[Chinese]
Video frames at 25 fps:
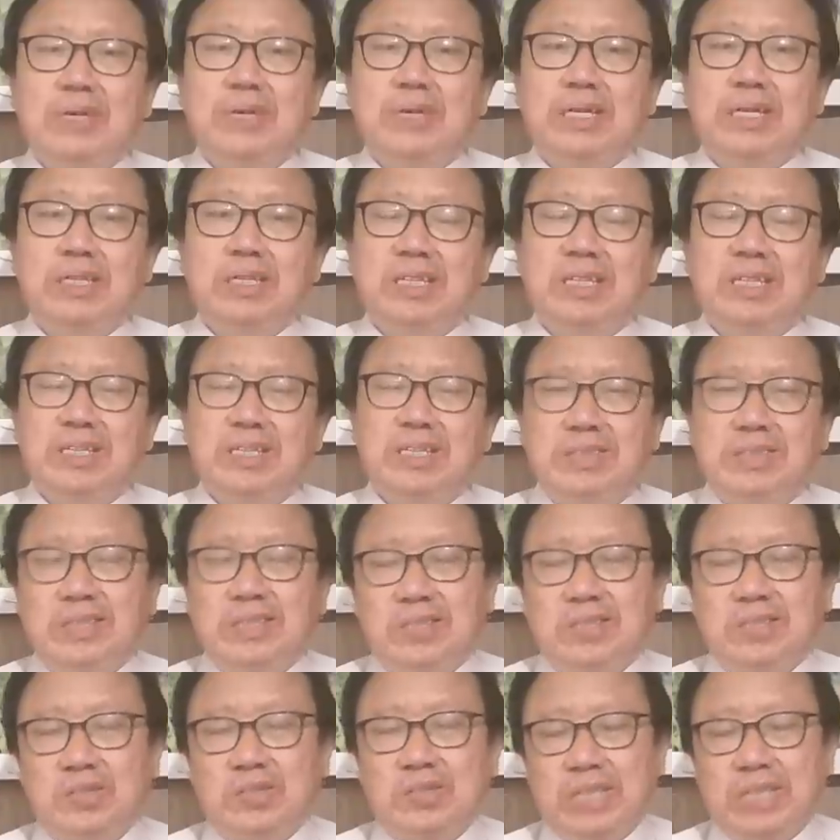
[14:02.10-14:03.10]
亡。这
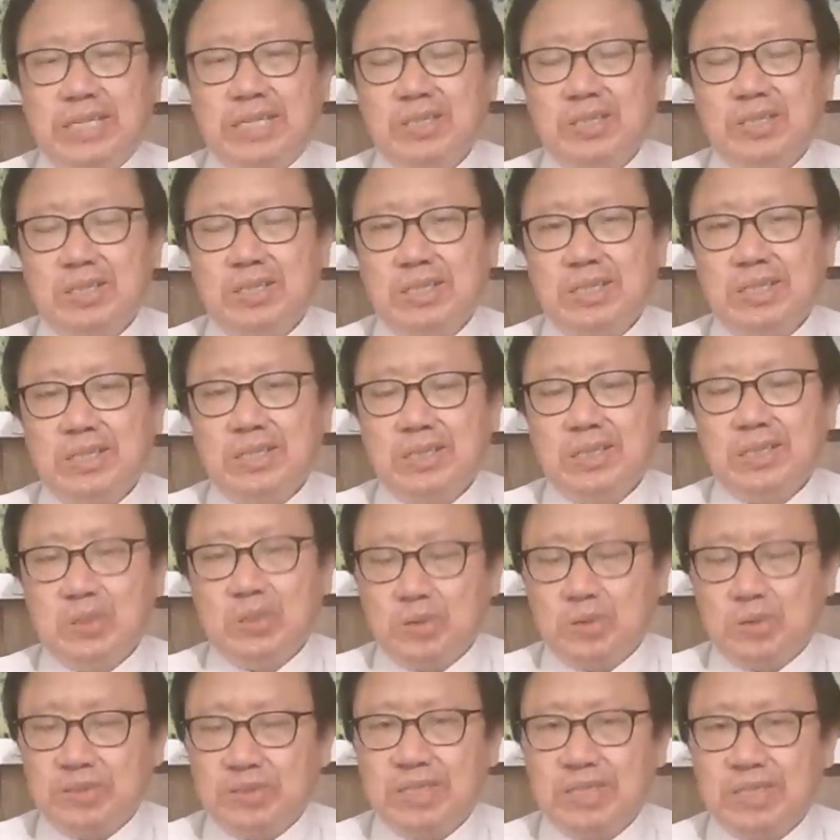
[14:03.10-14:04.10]
个少将跟俄
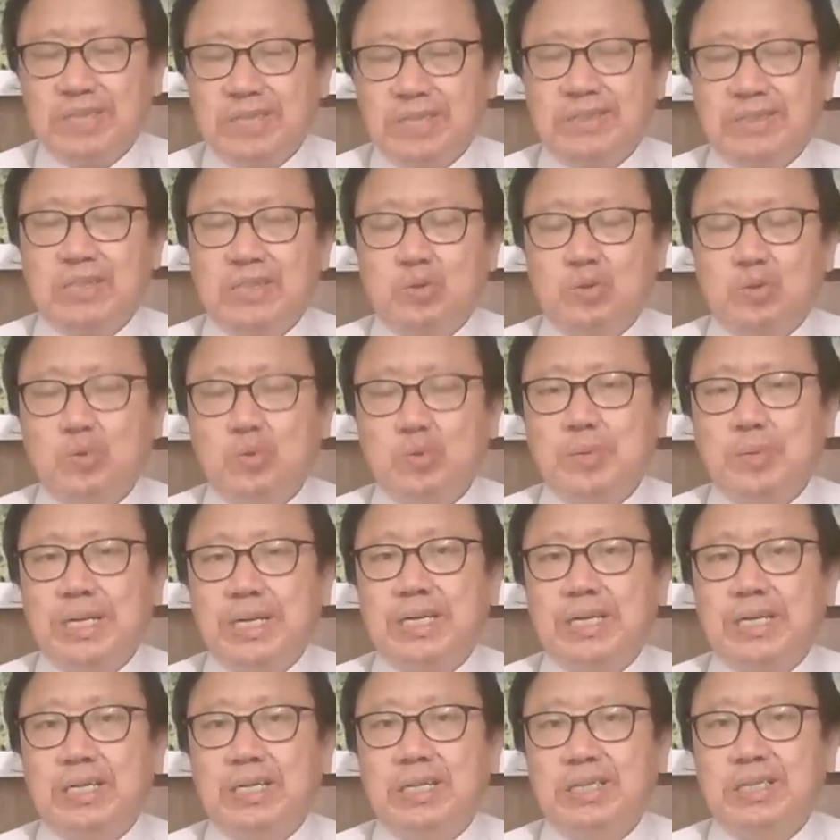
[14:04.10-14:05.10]
罗斯历史上著名的
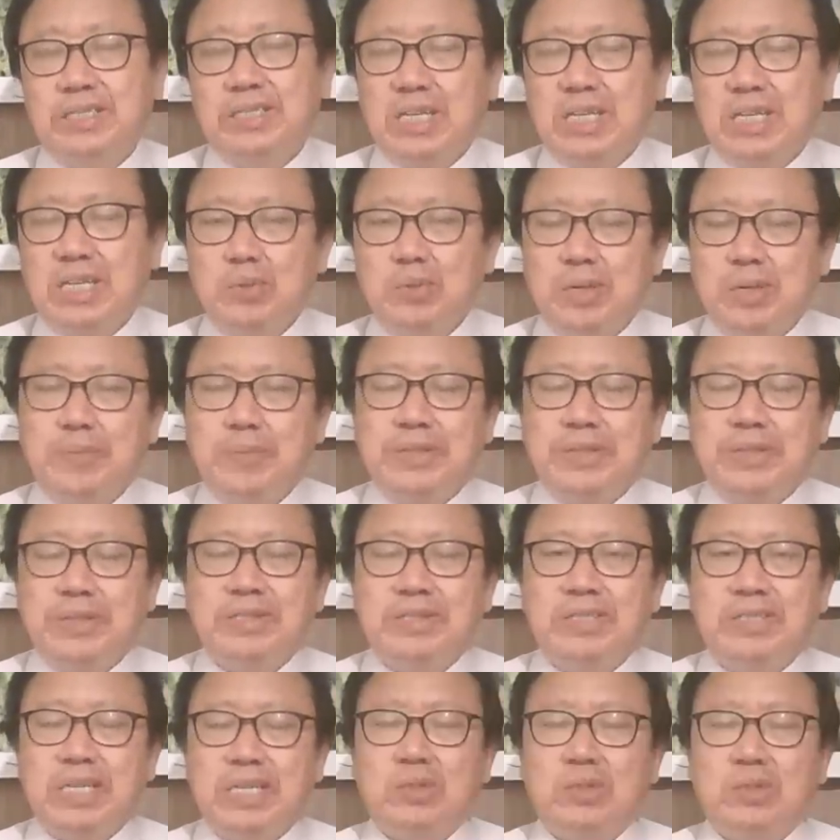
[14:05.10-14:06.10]
一个将军的名
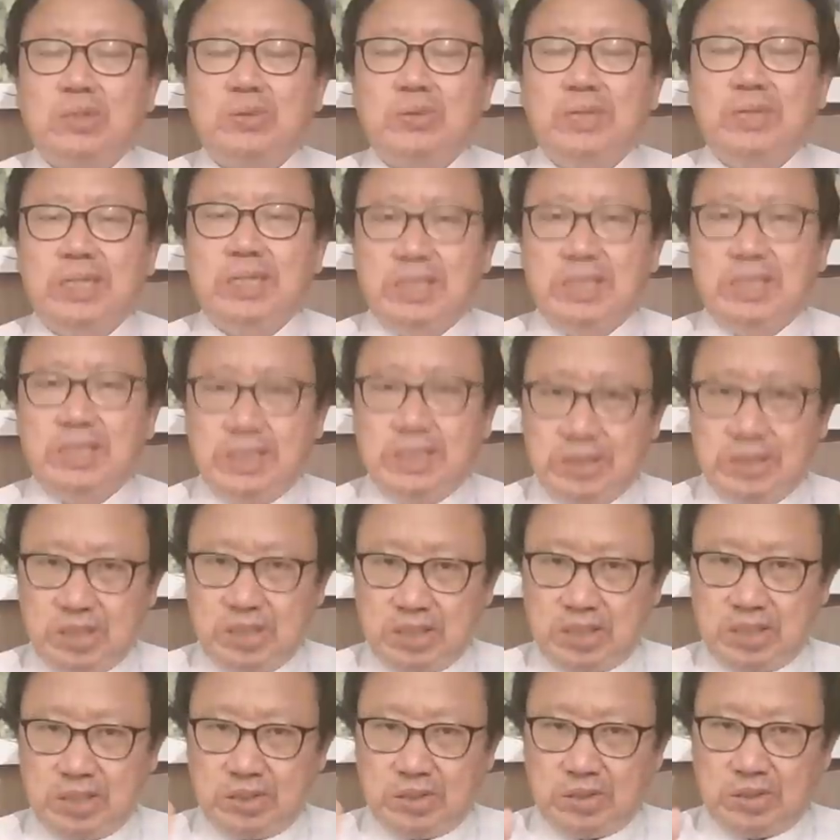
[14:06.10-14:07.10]
字相同，
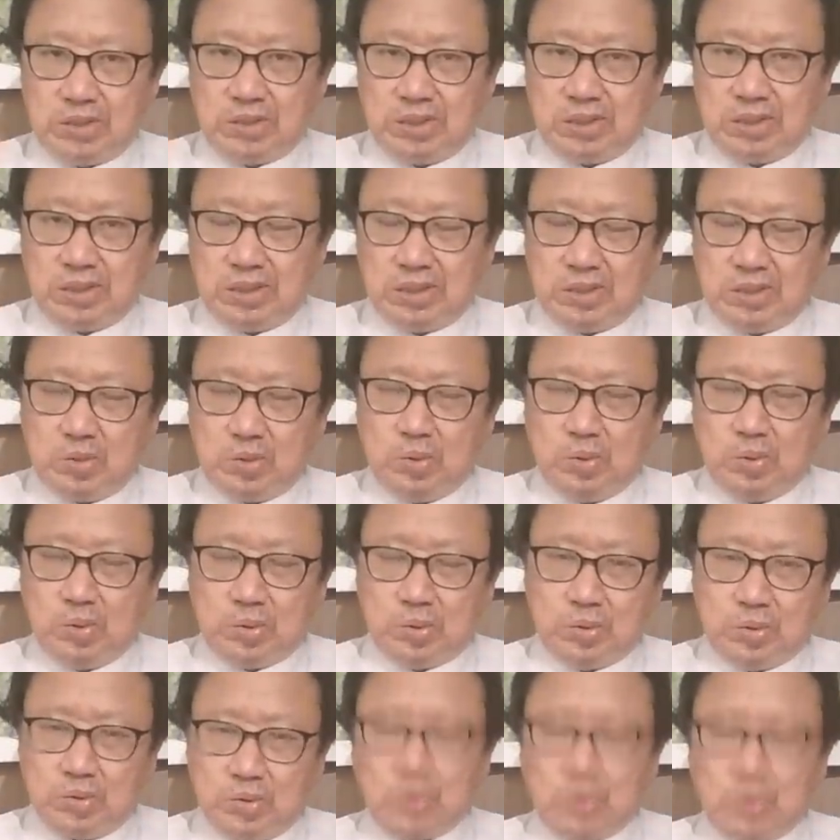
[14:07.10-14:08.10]
叫库
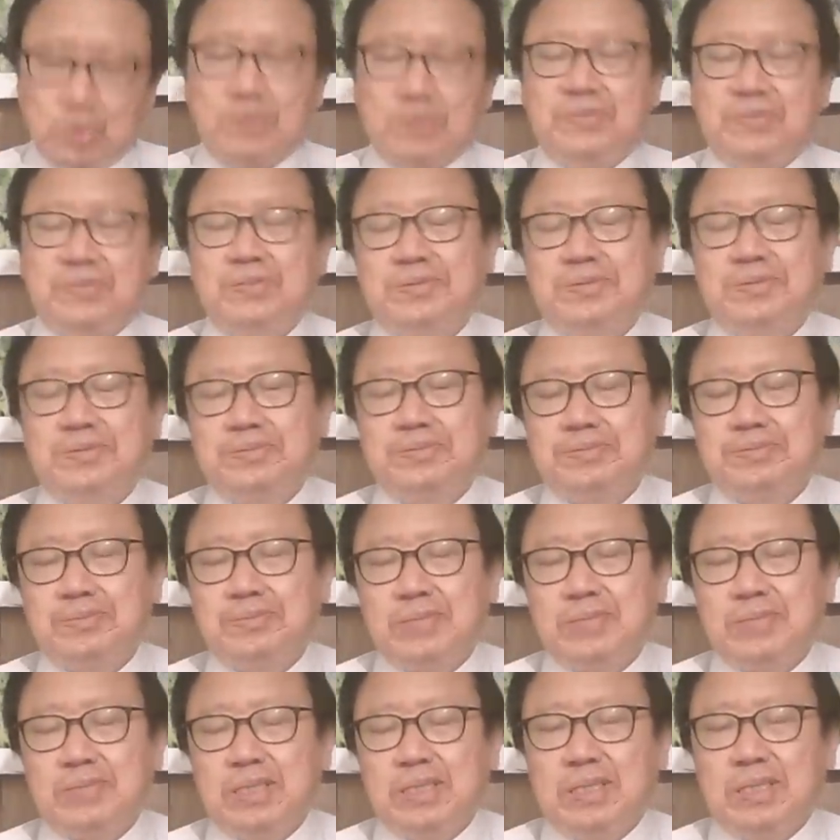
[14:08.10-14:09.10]
图佐夫。
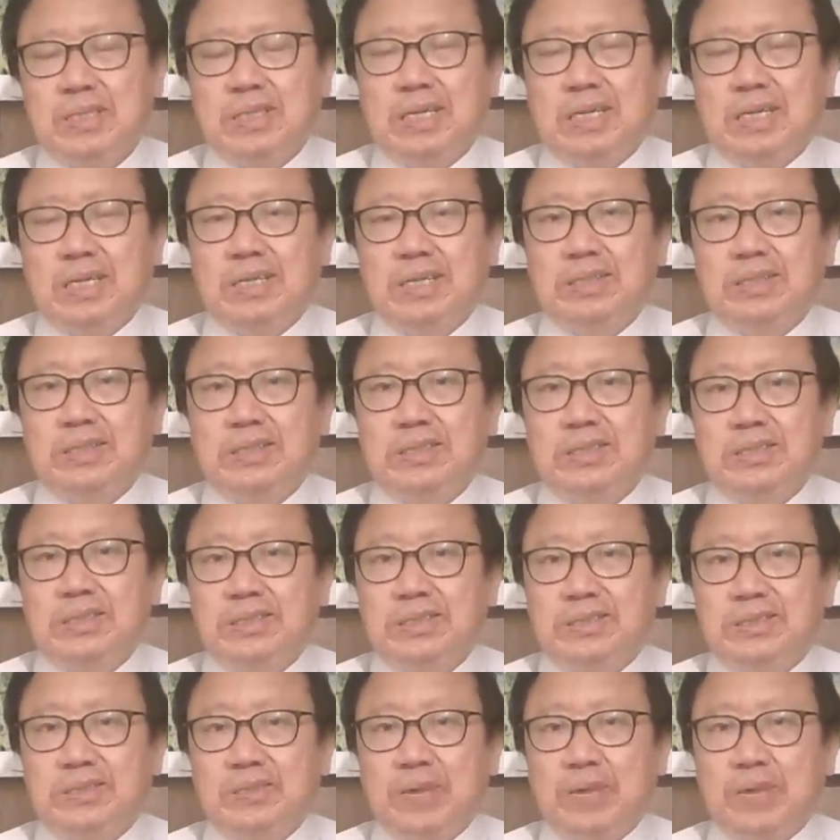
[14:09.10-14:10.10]
啊，
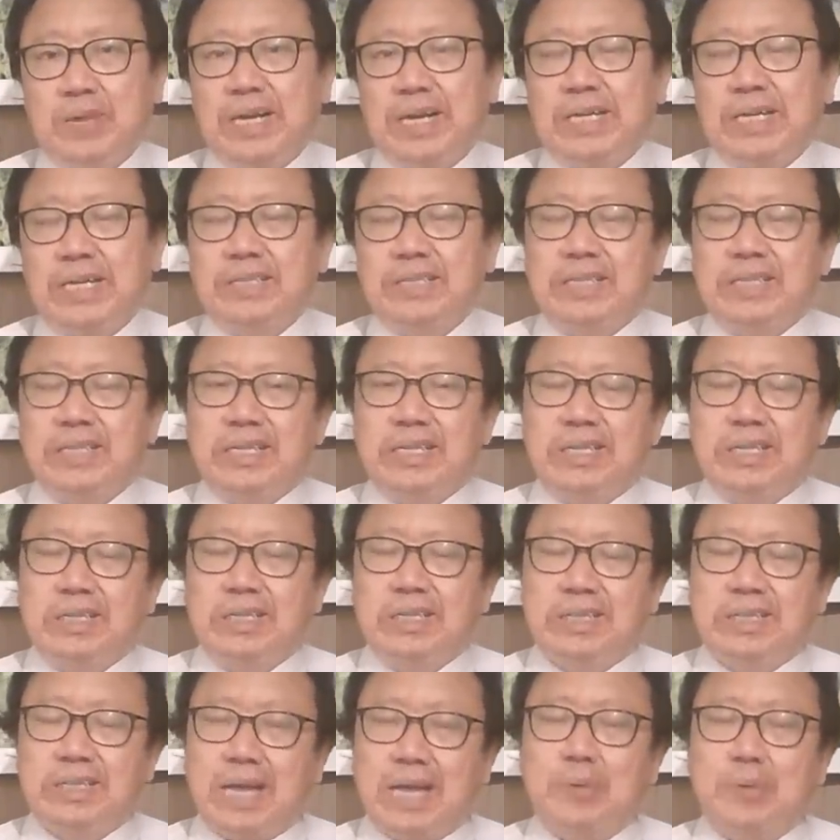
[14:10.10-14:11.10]
原来跟这个
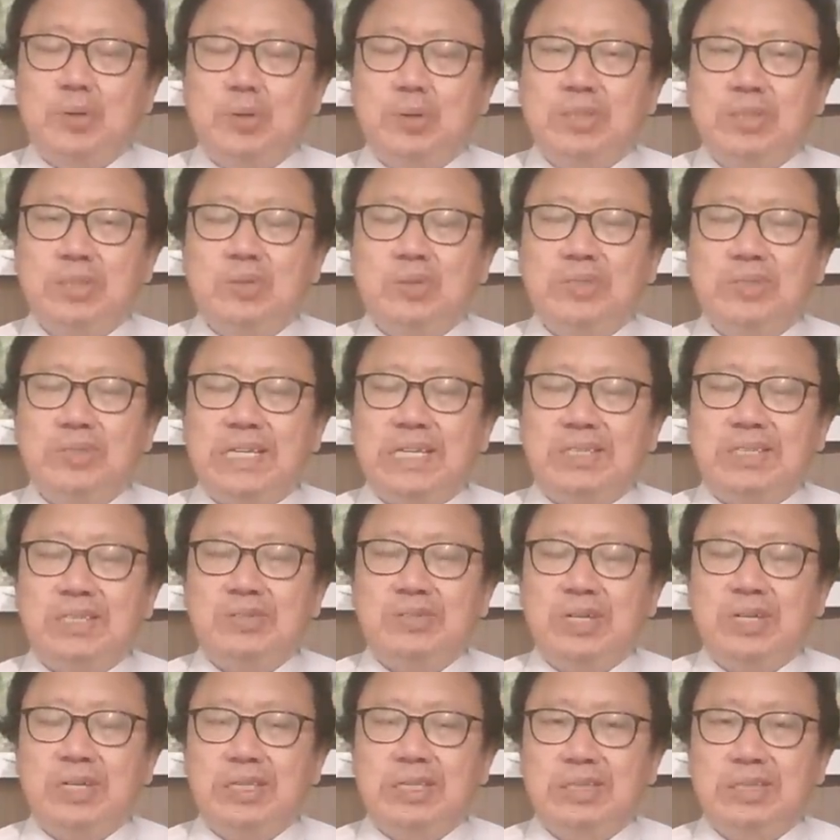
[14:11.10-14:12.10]
拿破仑作战的
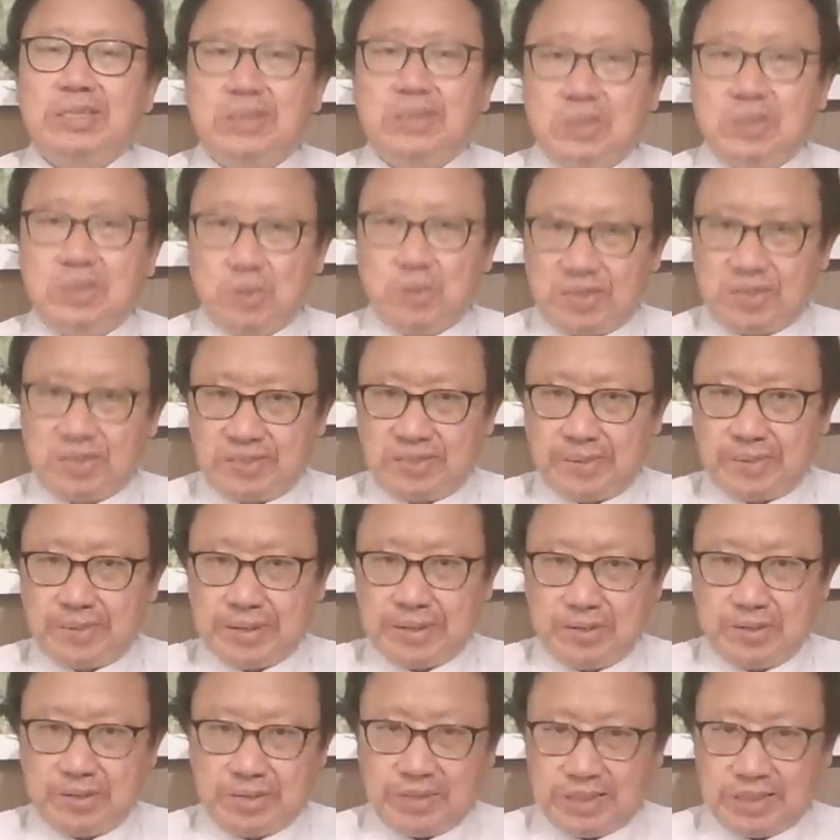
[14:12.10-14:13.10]
时候。俄罗斯方面
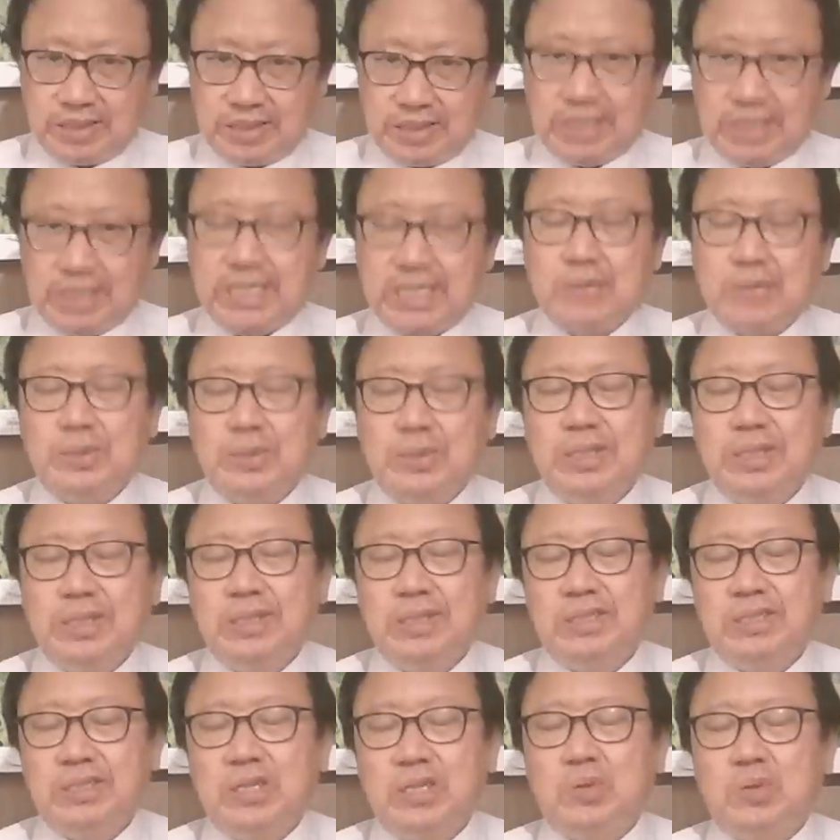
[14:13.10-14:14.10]
就有个这个将军
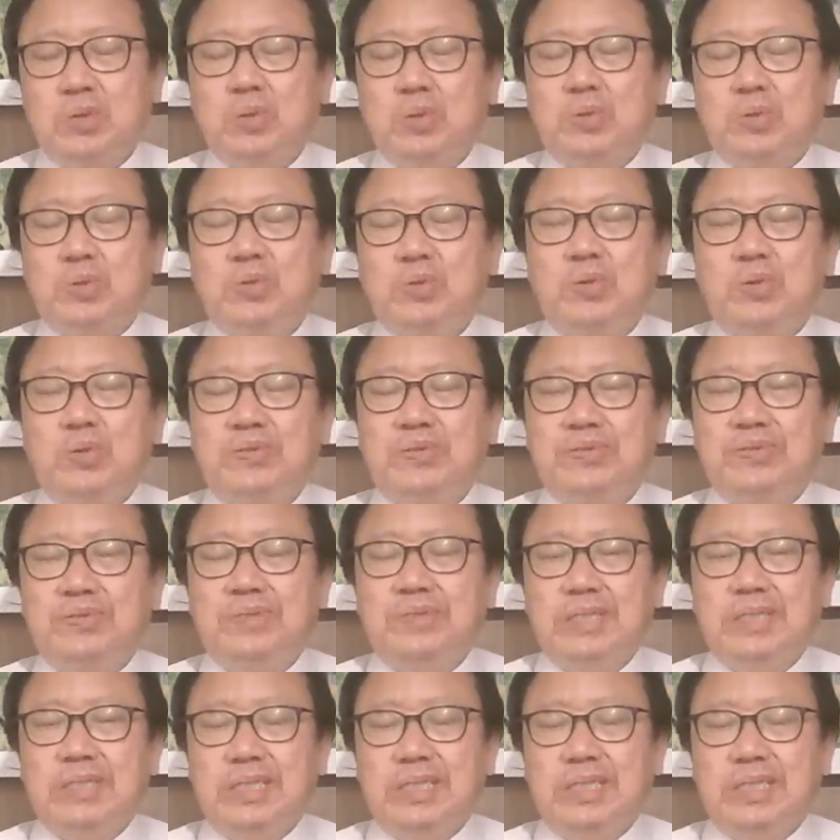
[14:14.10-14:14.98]
叫库图佐夫，